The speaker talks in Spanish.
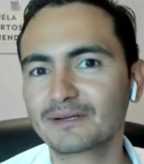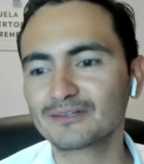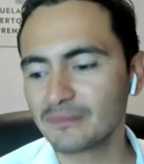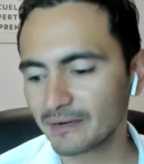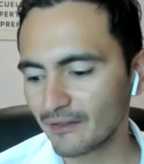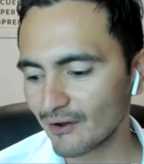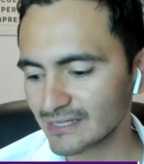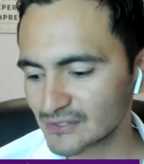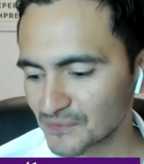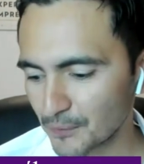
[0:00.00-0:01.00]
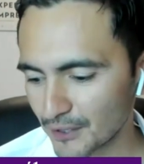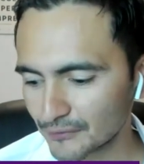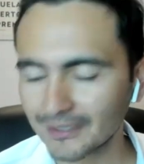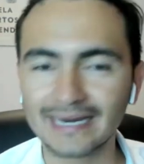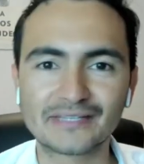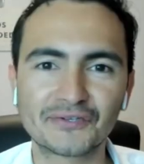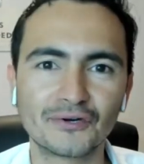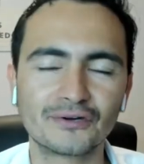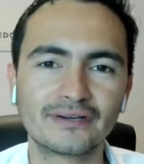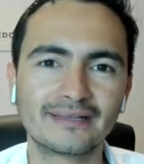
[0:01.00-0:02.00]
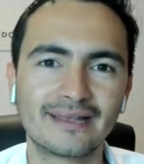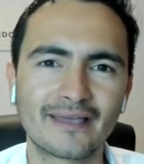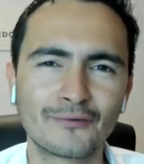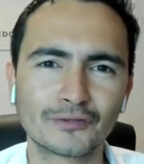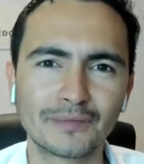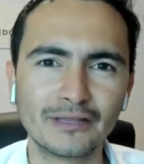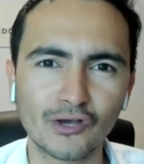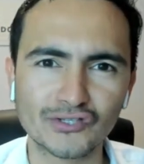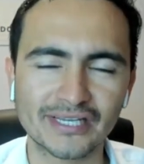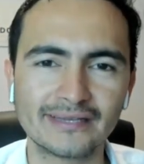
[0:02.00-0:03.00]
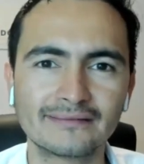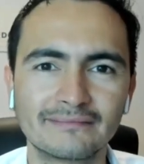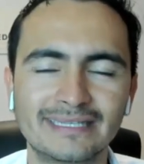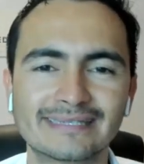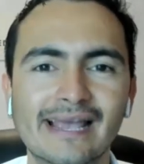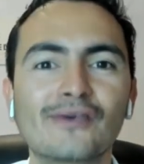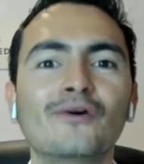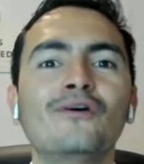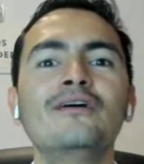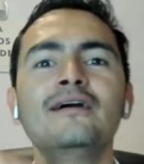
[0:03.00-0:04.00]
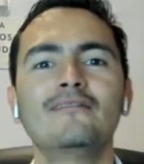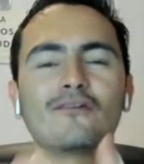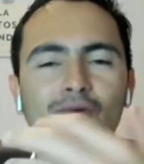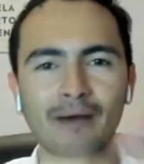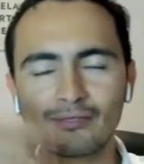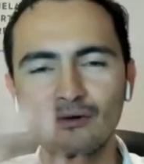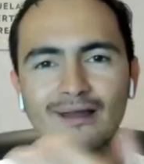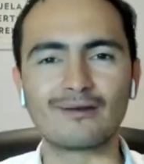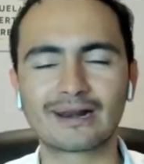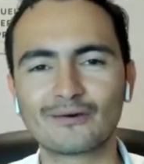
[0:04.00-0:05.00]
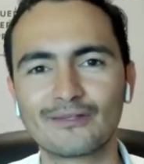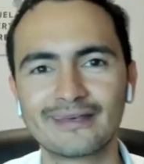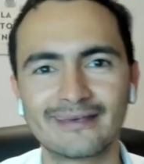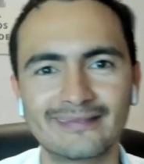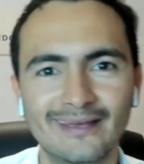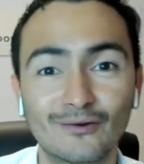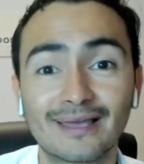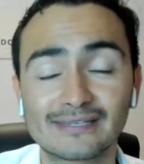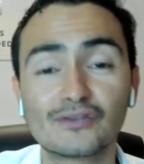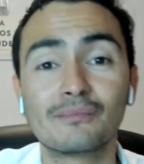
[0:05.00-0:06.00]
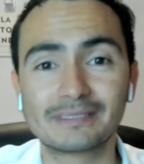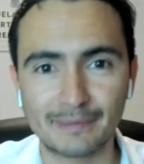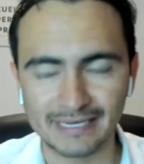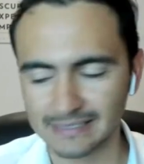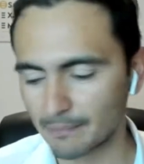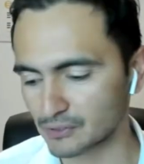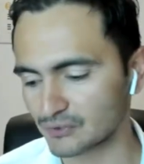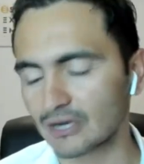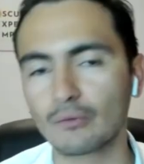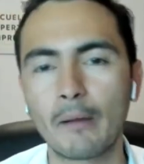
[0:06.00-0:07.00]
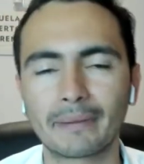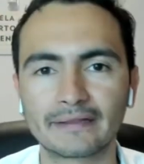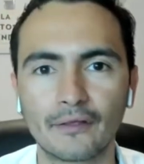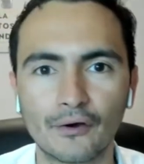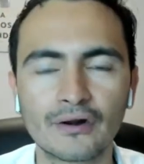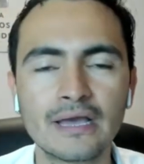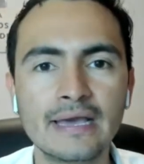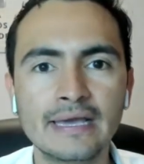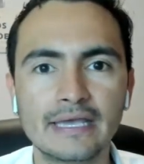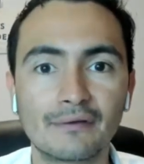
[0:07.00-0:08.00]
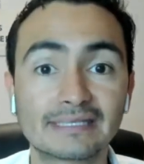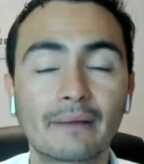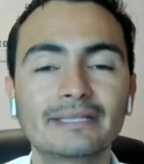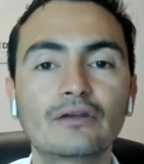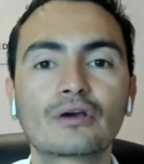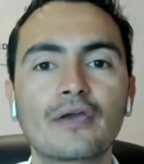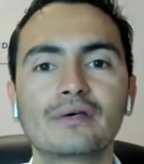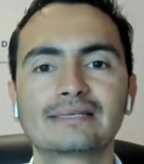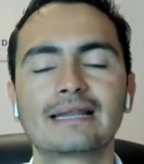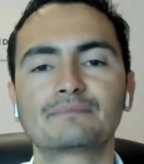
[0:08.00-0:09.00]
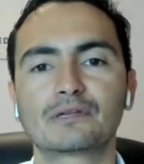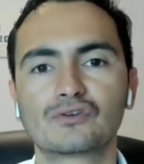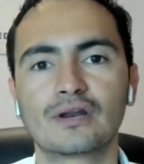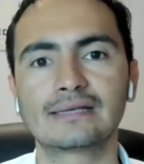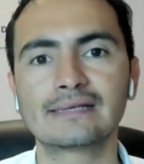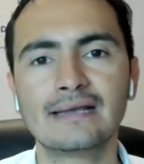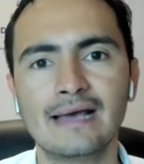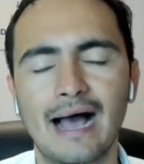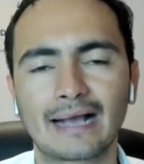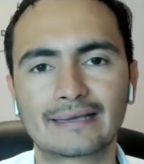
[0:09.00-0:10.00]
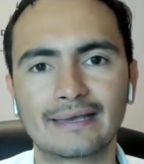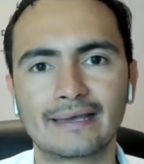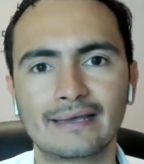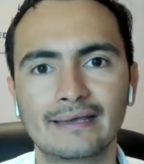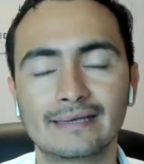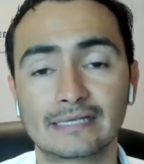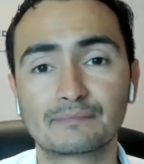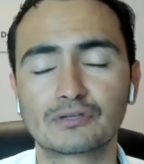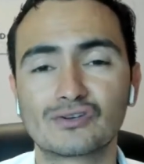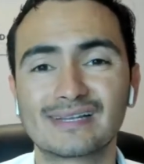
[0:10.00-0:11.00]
de Expertos Emprendedores es un proyecto que nació en el año 2012, que se ha ido formando a lo largo de, lo que ha sido mi experiencia personal como emprendedor. Y básicamente lo que ayuda es a las personas a que esas